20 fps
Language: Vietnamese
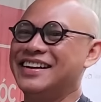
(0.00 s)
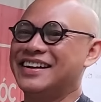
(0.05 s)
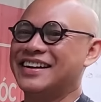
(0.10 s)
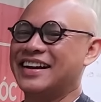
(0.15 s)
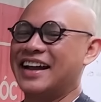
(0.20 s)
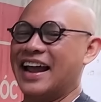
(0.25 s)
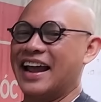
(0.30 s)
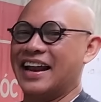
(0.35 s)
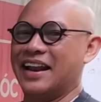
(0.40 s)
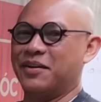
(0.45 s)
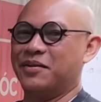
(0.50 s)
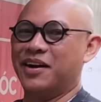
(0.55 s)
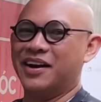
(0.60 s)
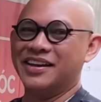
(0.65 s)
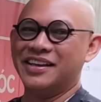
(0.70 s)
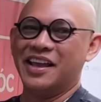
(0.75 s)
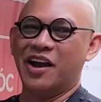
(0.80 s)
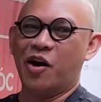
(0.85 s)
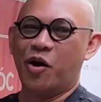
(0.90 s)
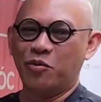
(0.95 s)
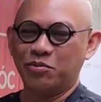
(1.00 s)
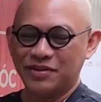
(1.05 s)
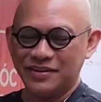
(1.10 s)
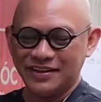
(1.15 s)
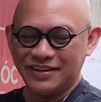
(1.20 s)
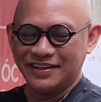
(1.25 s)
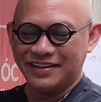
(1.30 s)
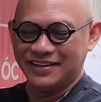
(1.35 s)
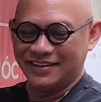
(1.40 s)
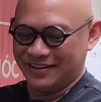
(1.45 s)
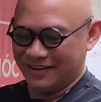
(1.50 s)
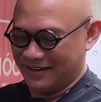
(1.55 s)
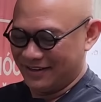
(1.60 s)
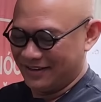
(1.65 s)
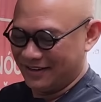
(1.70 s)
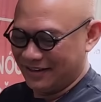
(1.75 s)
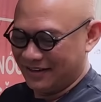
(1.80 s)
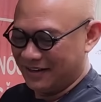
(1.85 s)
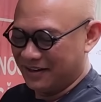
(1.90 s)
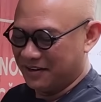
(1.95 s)
nghe làm hơi nhột.
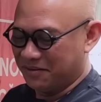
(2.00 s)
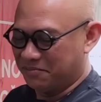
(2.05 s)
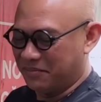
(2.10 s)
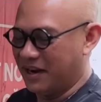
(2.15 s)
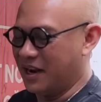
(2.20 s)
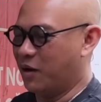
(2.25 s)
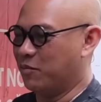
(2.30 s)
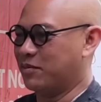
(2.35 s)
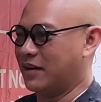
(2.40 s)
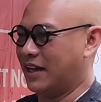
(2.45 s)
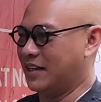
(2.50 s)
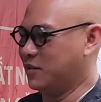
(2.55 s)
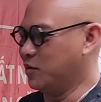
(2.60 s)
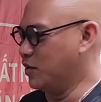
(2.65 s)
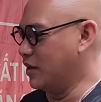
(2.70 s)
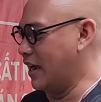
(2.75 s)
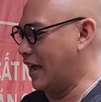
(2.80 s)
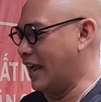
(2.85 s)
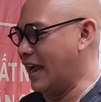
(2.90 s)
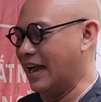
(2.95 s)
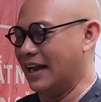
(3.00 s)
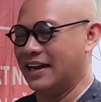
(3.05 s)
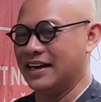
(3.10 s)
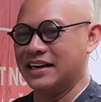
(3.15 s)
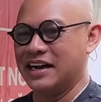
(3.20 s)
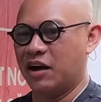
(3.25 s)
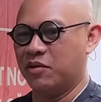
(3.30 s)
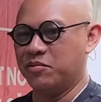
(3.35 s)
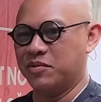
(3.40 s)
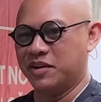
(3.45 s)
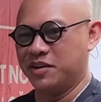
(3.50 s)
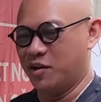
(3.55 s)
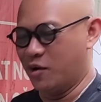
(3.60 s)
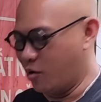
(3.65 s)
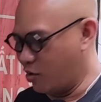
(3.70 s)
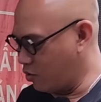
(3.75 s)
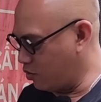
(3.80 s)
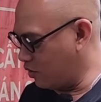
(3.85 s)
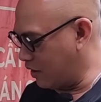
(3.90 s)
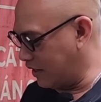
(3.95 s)
Mấy ông này suốt ngày ăn ở không rồi
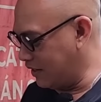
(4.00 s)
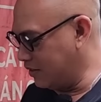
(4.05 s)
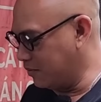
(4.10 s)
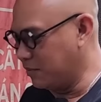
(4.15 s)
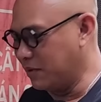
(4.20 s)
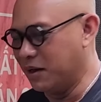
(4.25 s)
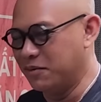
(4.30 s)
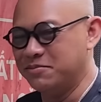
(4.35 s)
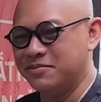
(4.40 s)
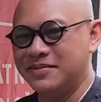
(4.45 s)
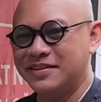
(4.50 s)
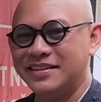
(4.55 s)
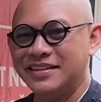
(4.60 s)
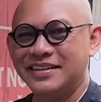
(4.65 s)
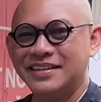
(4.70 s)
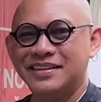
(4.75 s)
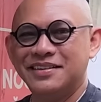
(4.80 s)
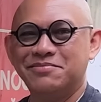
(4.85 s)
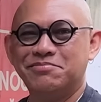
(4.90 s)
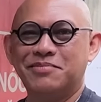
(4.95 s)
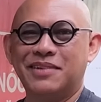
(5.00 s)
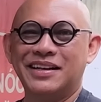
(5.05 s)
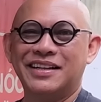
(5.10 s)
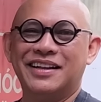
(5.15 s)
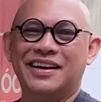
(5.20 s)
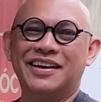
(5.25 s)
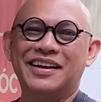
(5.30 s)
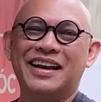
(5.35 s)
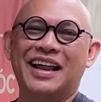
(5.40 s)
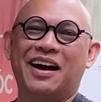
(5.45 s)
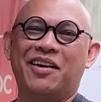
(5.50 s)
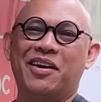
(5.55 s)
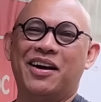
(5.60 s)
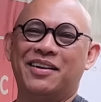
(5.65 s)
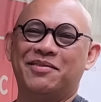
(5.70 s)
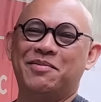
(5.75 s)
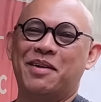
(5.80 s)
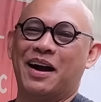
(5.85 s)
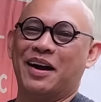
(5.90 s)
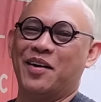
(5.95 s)
vô ấy tùm lum. Mình tưởng là ông
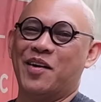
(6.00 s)
bà